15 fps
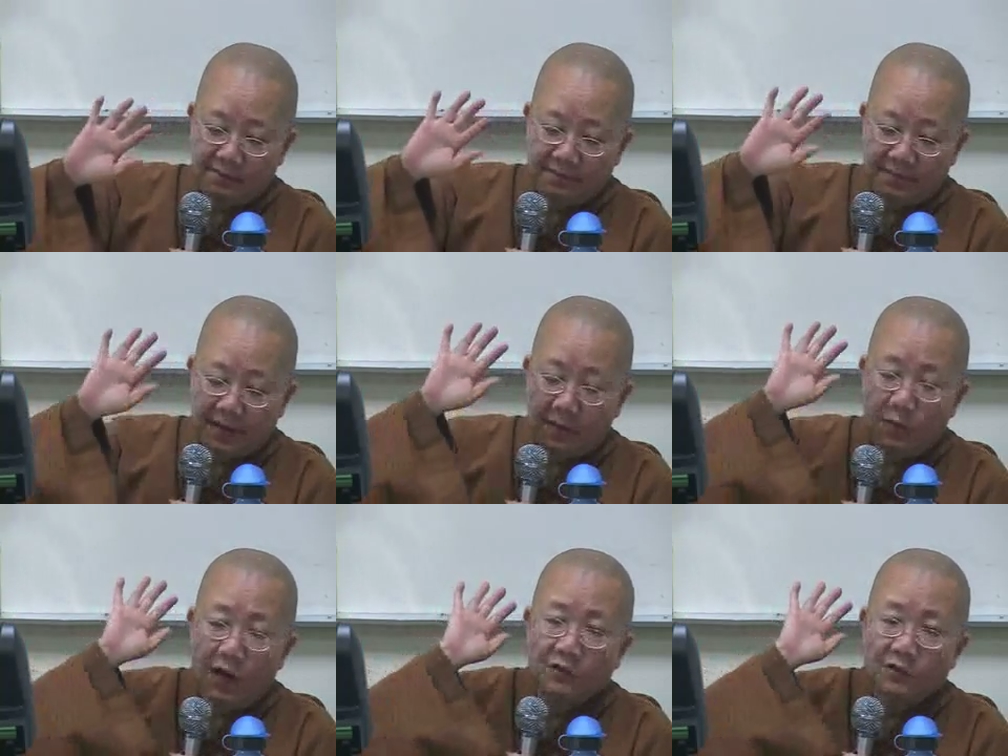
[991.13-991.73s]

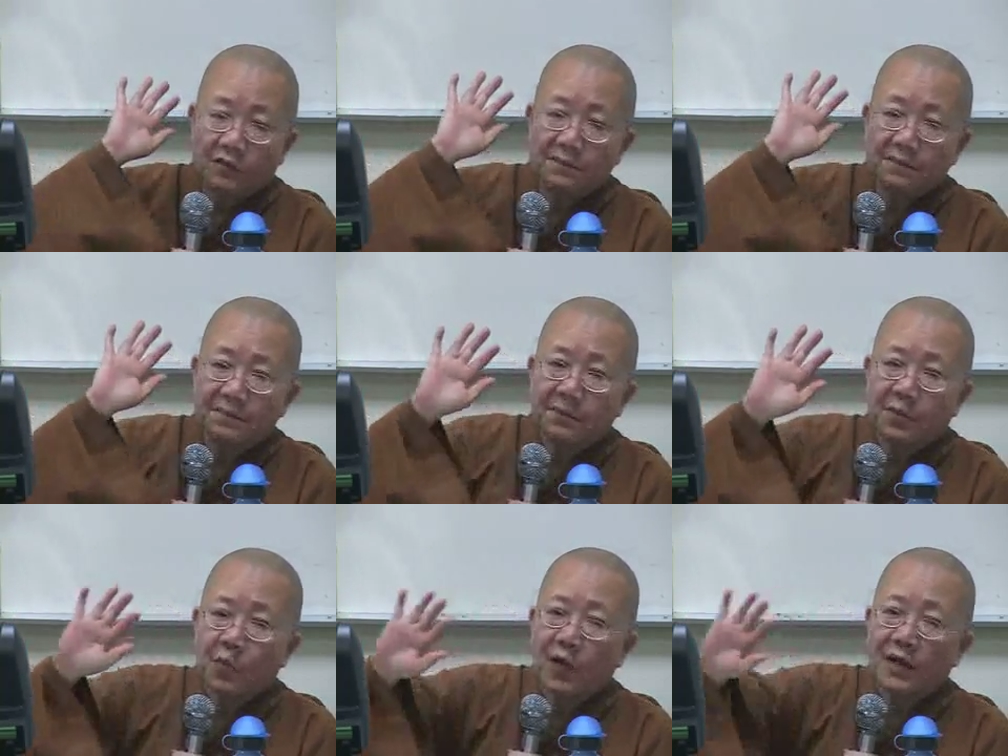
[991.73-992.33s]
把黄昏
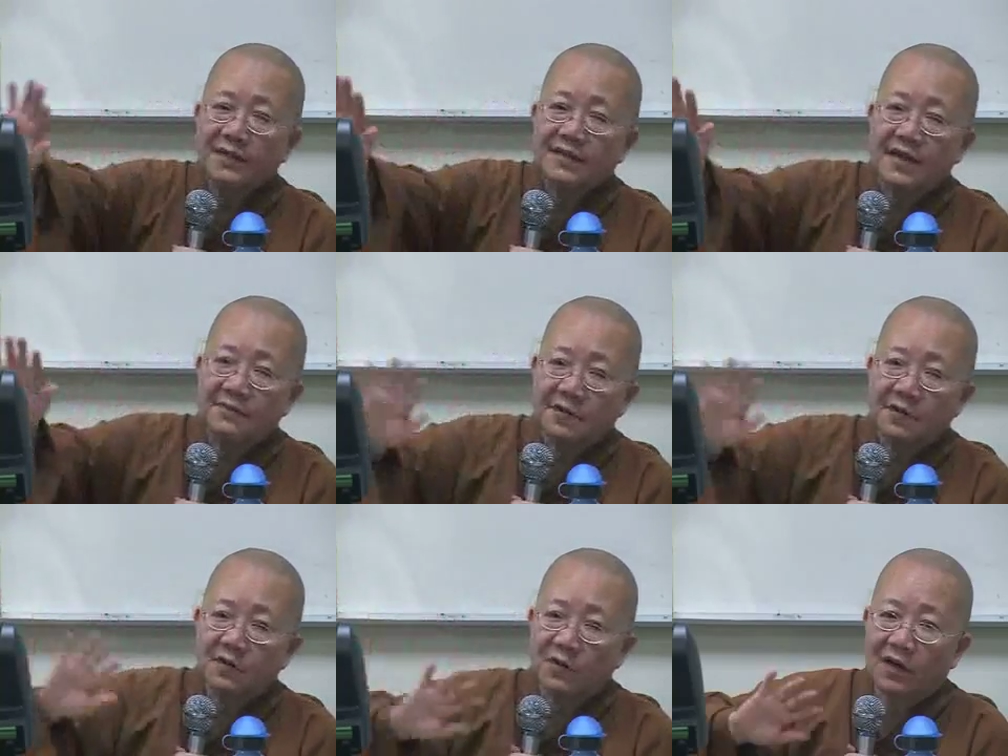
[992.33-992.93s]
关在
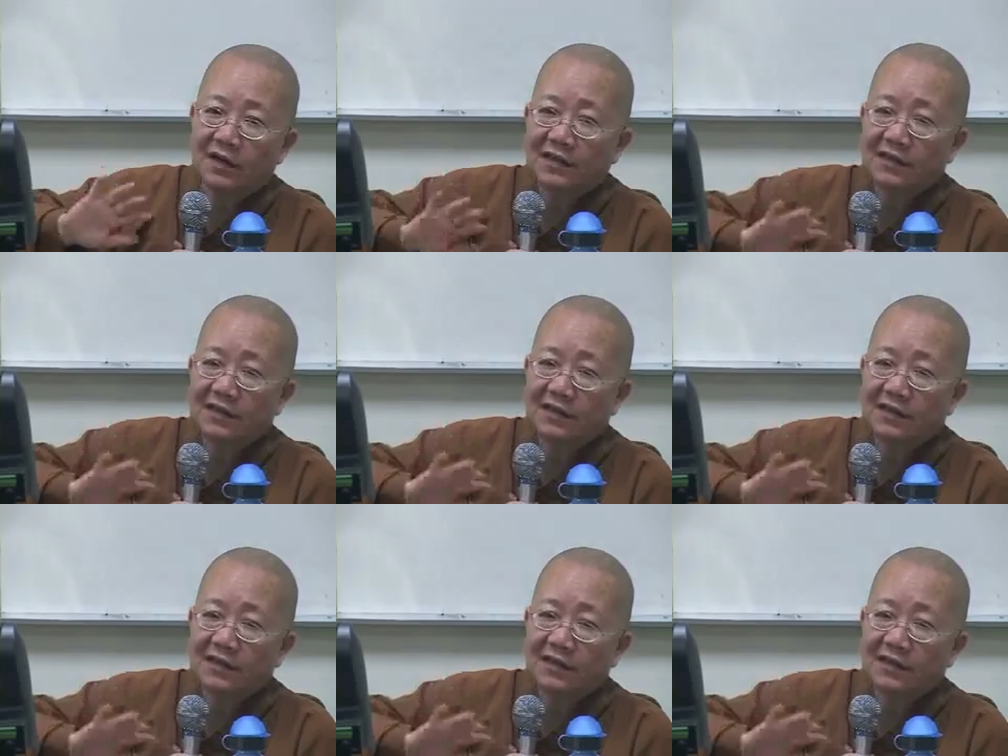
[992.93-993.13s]
门外，